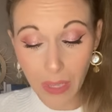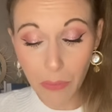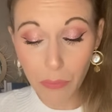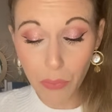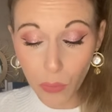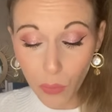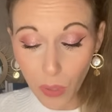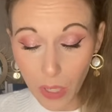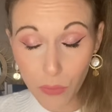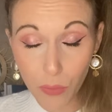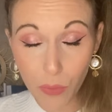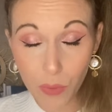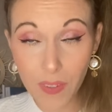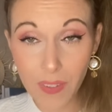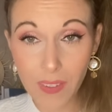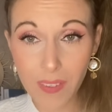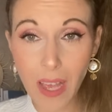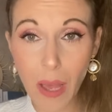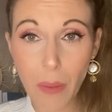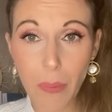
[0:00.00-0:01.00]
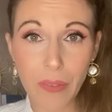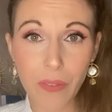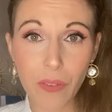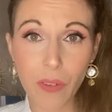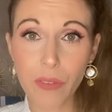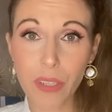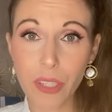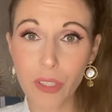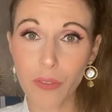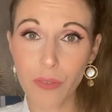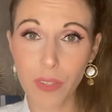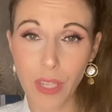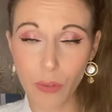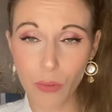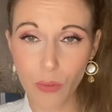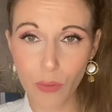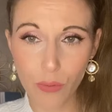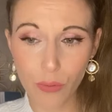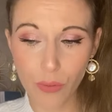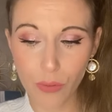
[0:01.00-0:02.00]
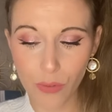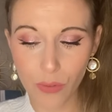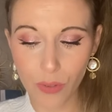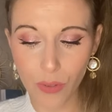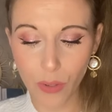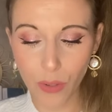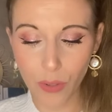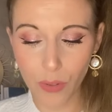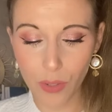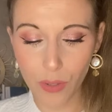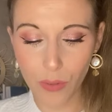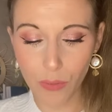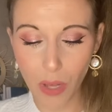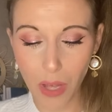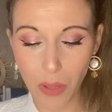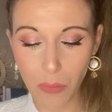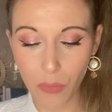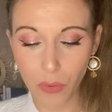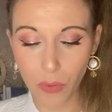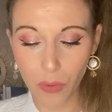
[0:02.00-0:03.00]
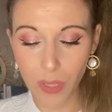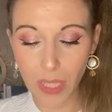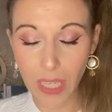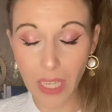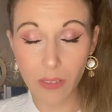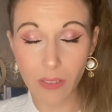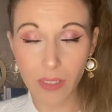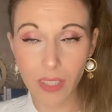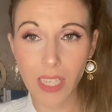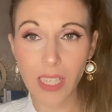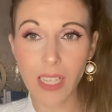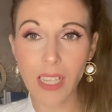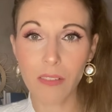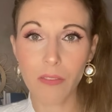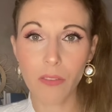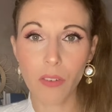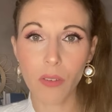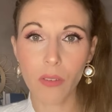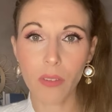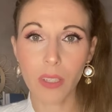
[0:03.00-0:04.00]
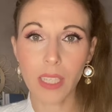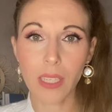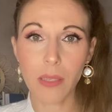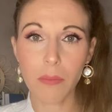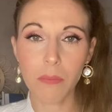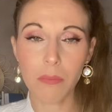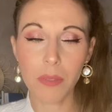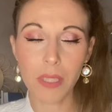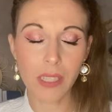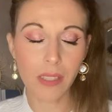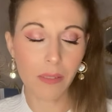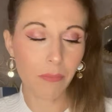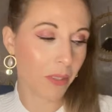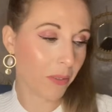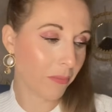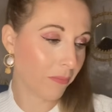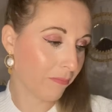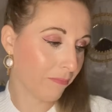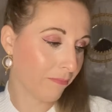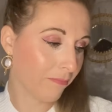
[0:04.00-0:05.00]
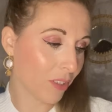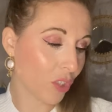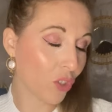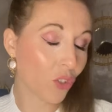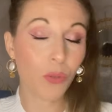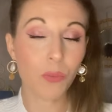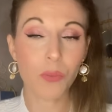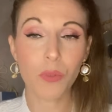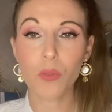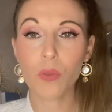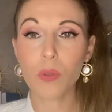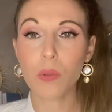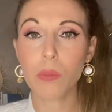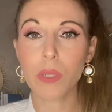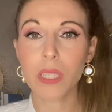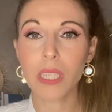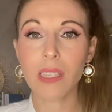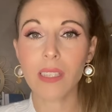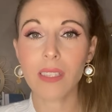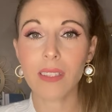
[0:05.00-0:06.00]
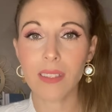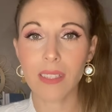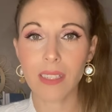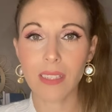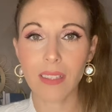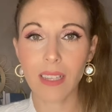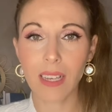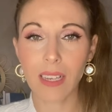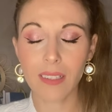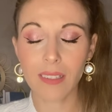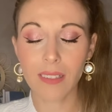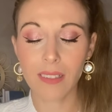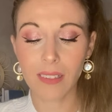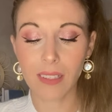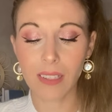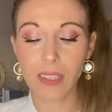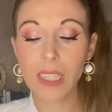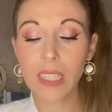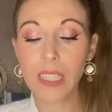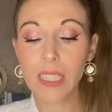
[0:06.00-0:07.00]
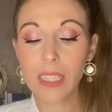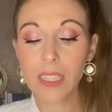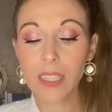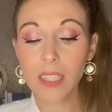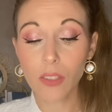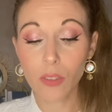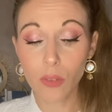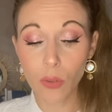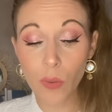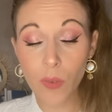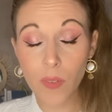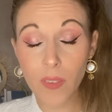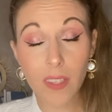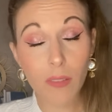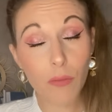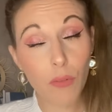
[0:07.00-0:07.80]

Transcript: Pourquoi je vous dis ça Parce qu'en fait, je viens tout juste de recevoir mon calendrier de et bim, je me suis pris des taxes. Donc, si